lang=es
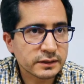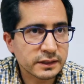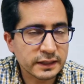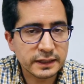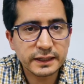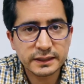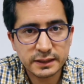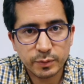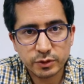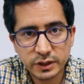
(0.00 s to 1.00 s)
sientan que
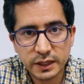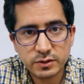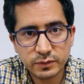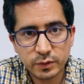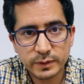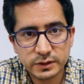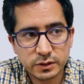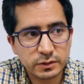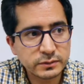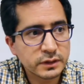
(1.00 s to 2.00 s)
está protegida su
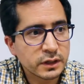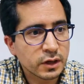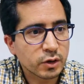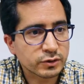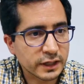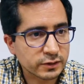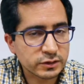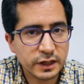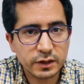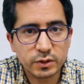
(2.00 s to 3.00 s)
información. Los
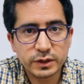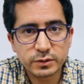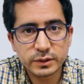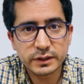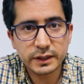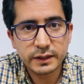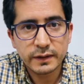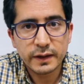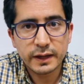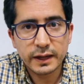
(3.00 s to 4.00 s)
datos que recoge Twitter
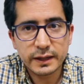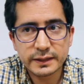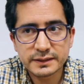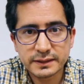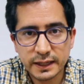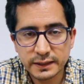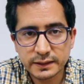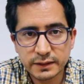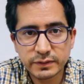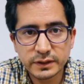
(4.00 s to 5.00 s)

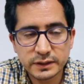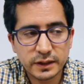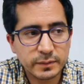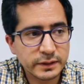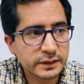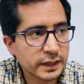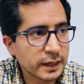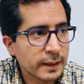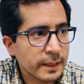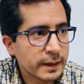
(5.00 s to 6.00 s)
están
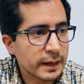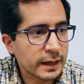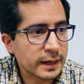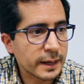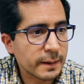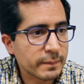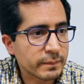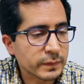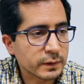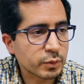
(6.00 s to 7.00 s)
definitivamente em,
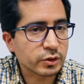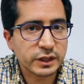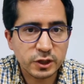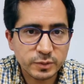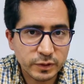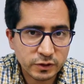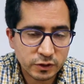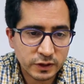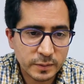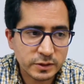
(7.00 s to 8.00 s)
protegidos por
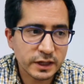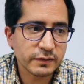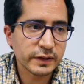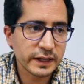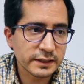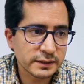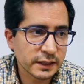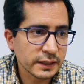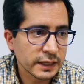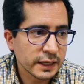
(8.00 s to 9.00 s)
nuestros términos de
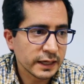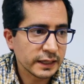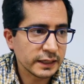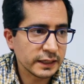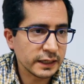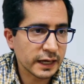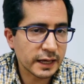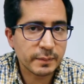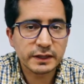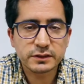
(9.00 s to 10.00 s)
referencia y
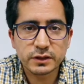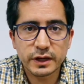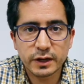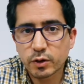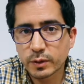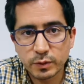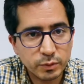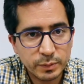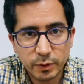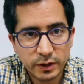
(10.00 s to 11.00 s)
además recogemos
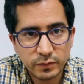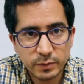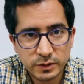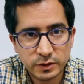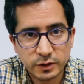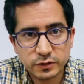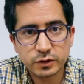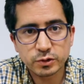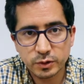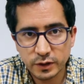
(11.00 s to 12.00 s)
muy poca información de
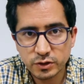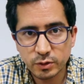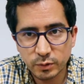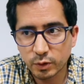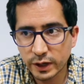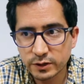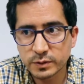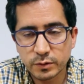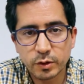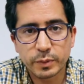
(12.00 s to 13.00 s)
nuestros usuarios como ellos
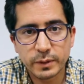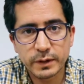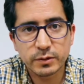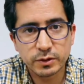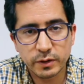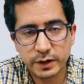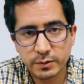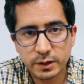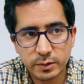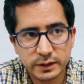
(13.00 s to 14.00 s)
mismos lo pueden ver cuando
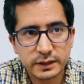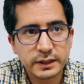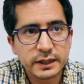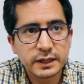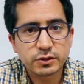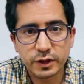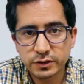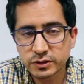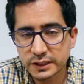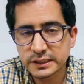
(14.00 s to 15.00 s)
abren una cuenta. Son
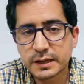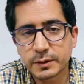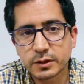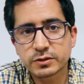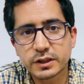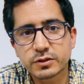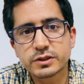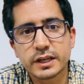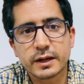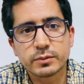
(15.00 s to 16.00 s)
esos elementos que
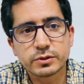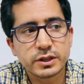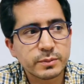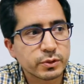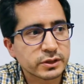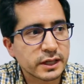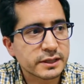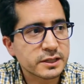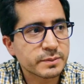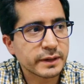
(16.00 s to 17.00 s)
consideramos
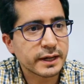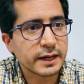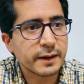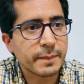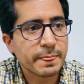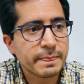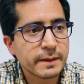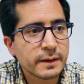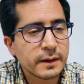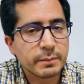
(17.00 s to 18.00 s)
importantes para,
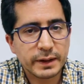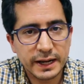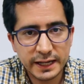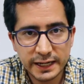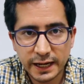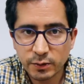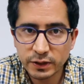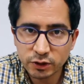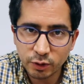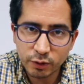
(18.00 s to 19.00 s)
para generar un
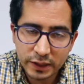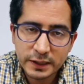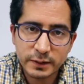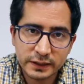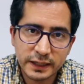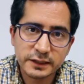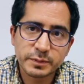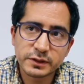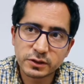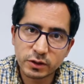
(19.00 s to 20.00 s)
entorno de libertad de
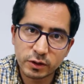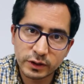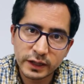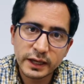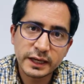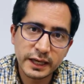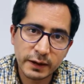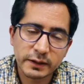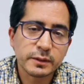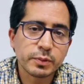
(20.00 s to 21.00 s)
expresión y de
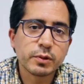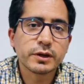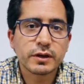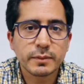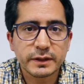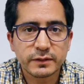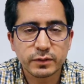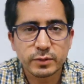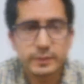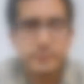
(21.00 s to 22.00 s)
debate público en la
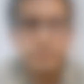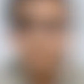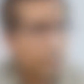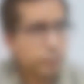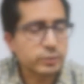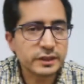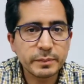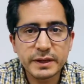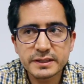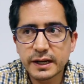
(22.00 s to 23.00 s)
plataforma. Por Twitter
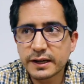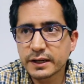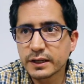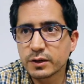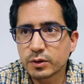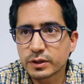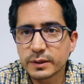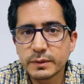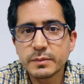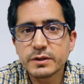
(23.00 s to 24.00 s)
pasan alrededor
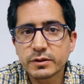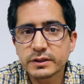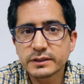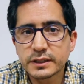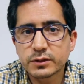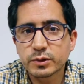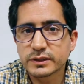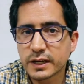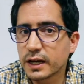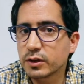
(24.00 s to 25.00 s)
de mil millones de
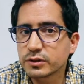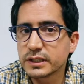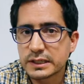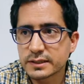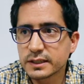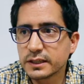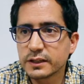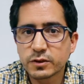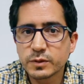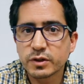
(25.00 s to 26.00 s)
tweets cada dos días,
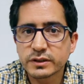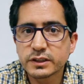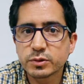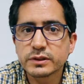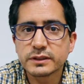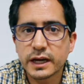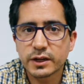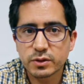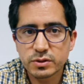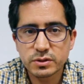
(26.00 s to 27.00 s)
500 millones de tweets
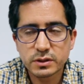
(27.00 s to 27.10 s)
diarios.